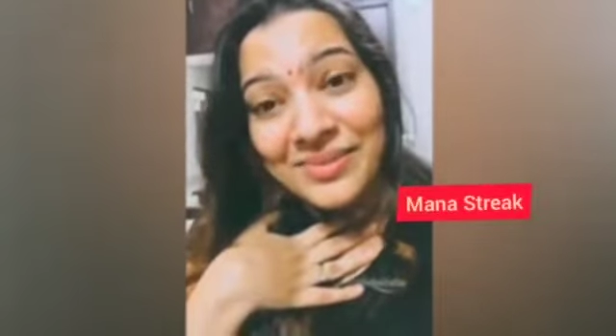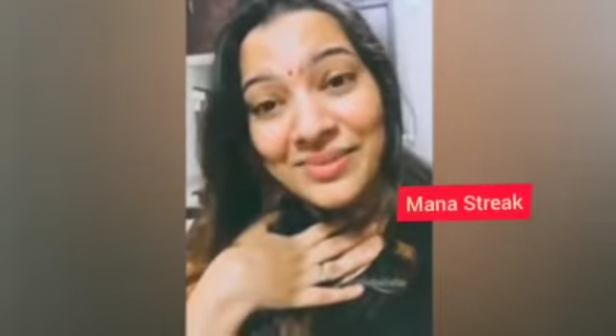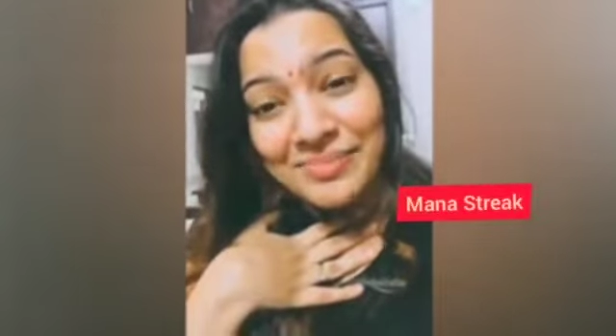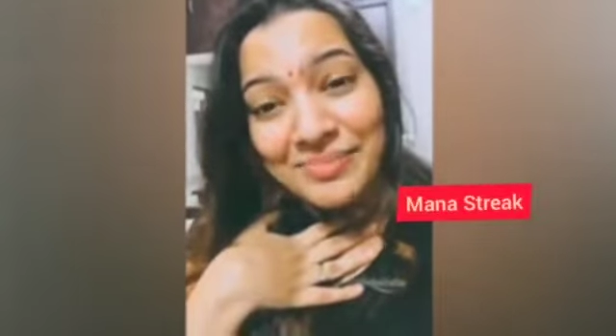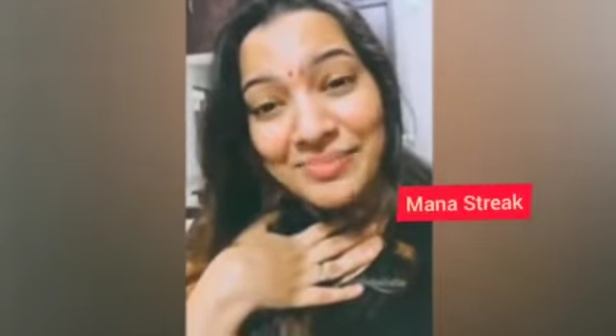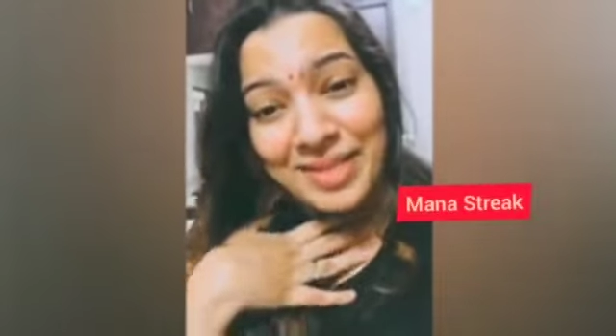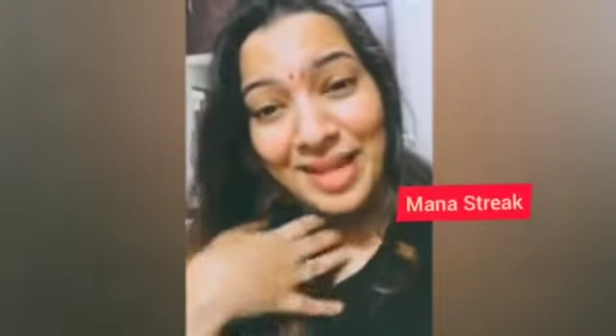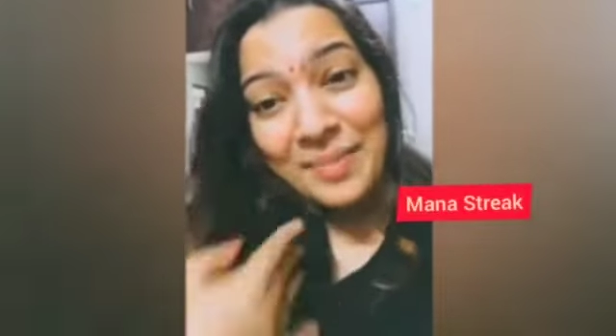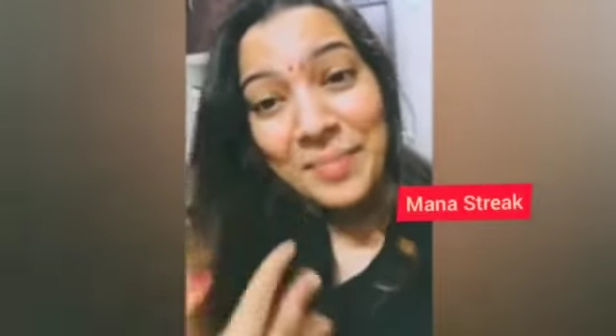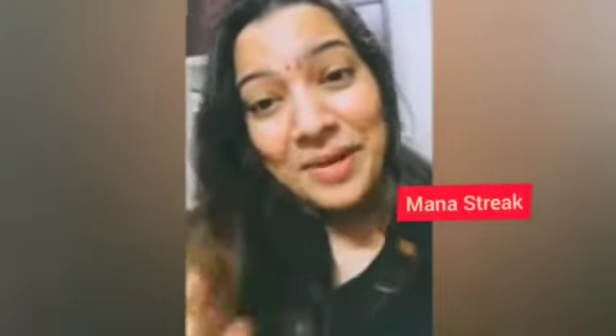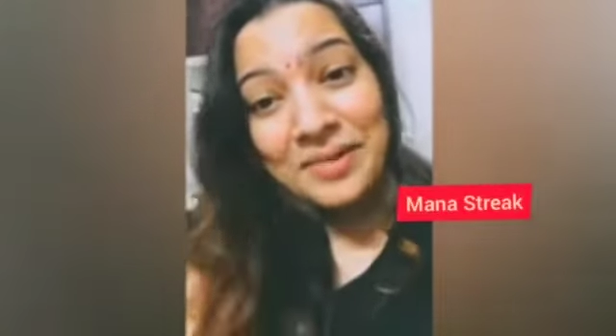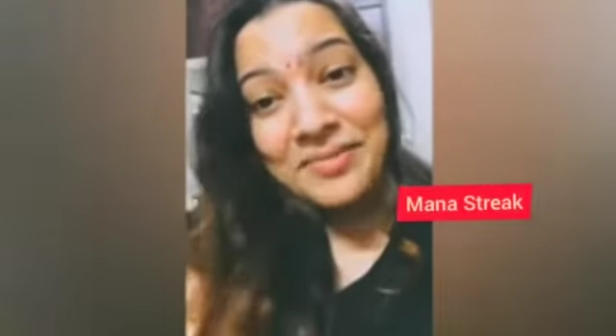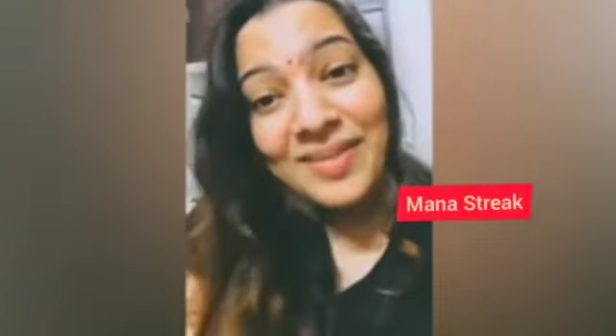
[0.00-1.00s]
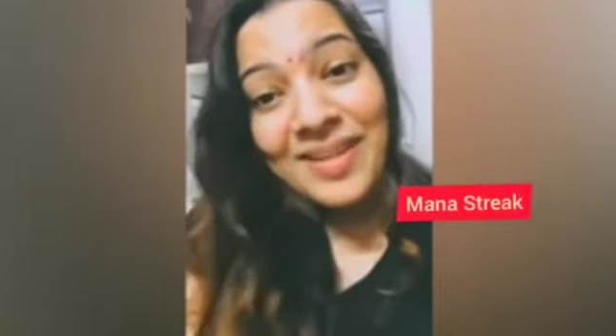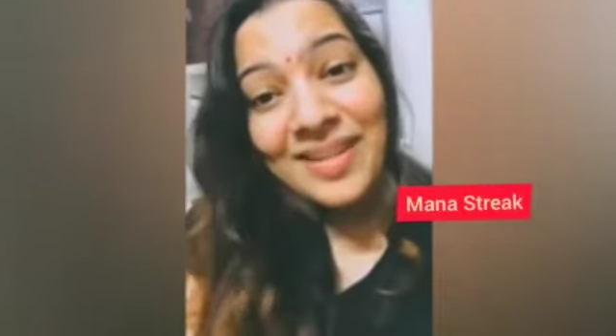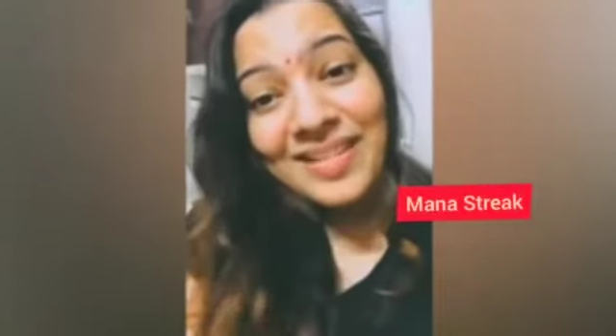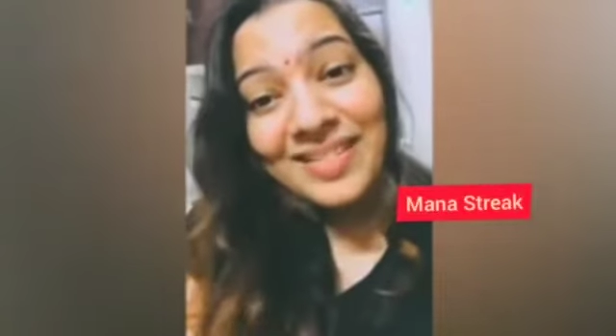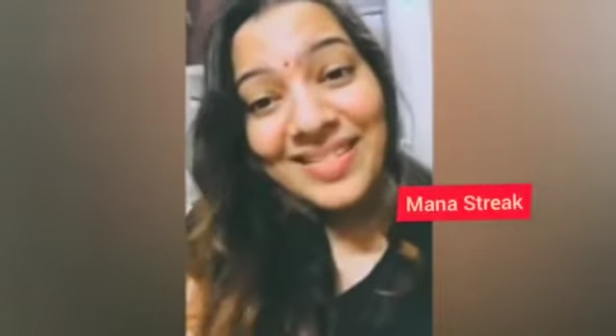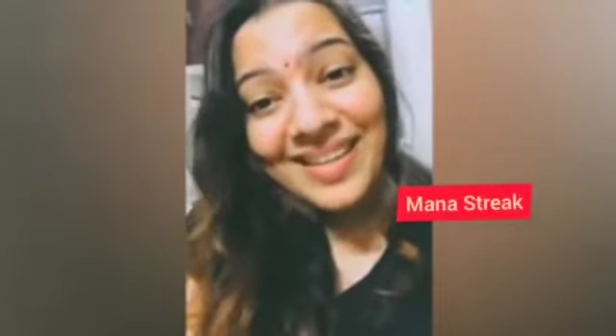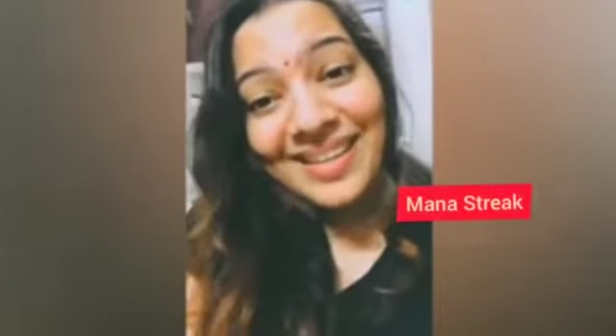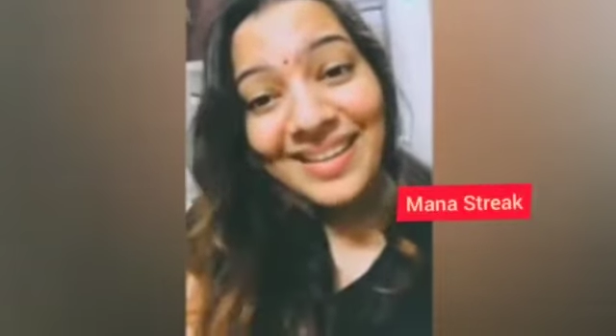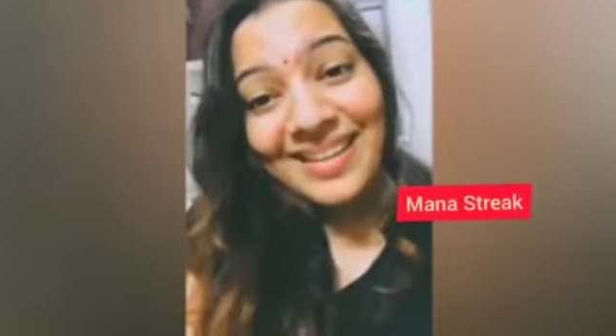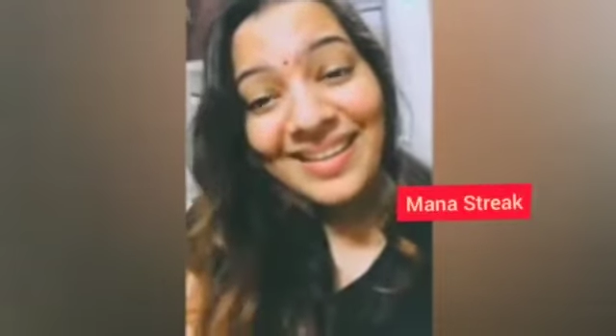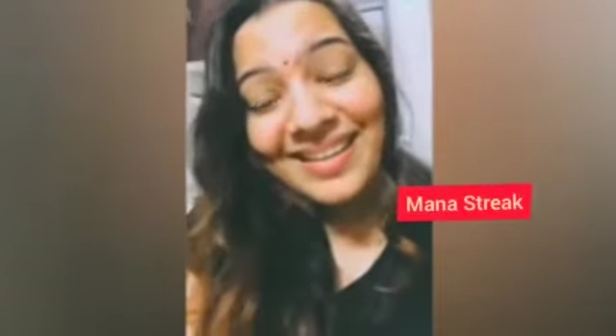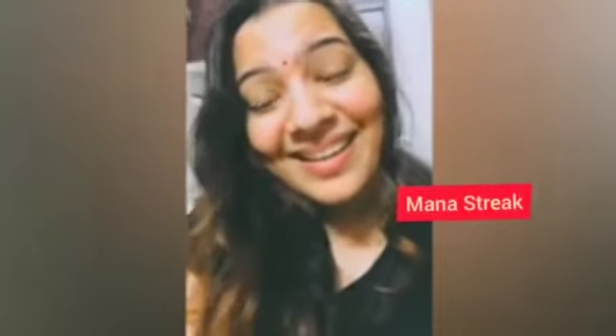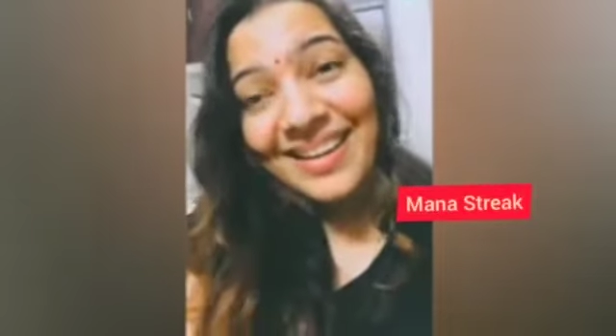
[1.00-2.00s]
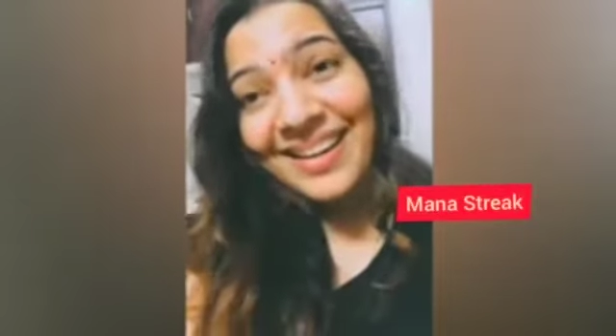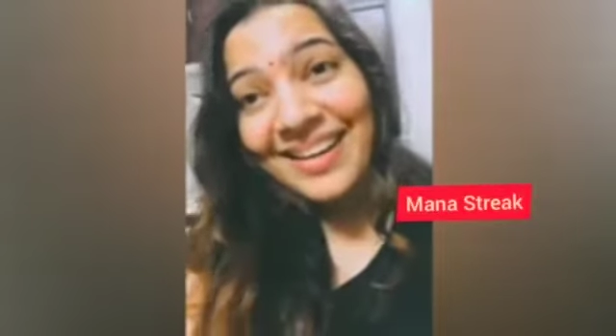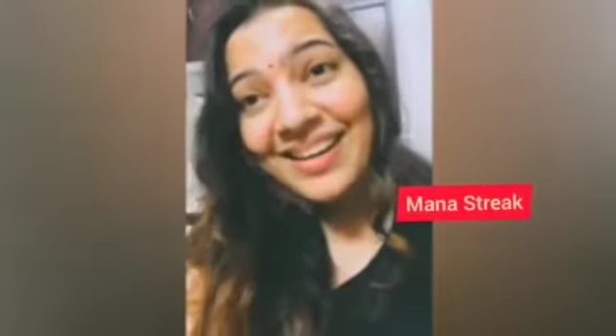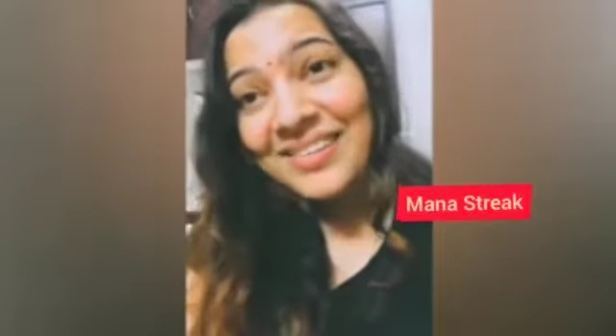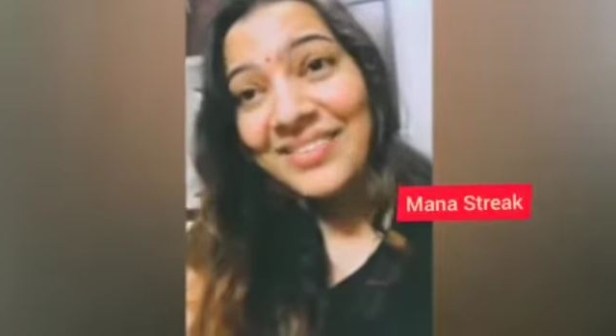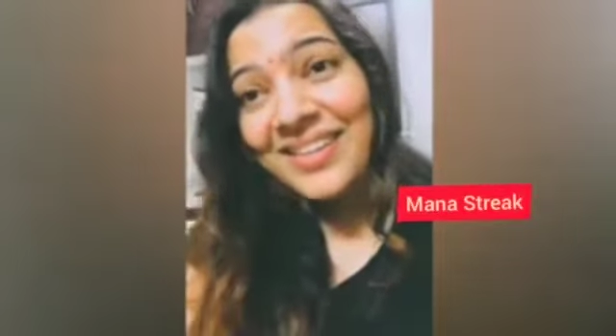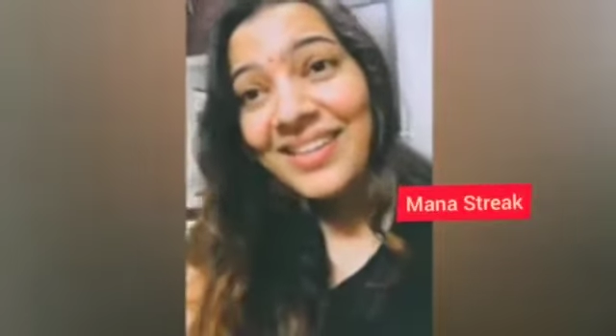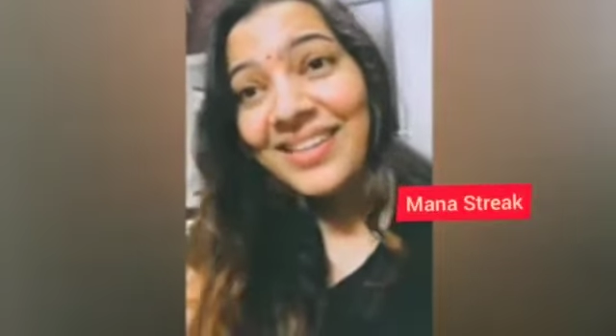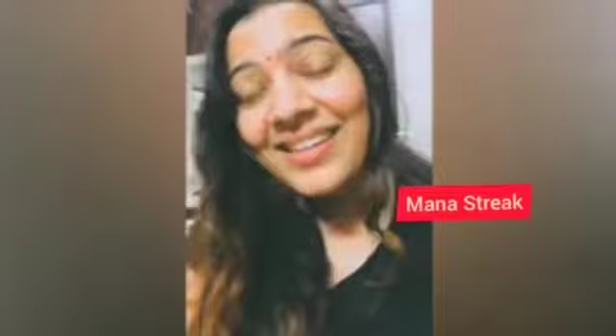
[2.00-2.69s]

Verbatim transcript: సేమ్ మన ఫీలింగ్సే అలాంటివి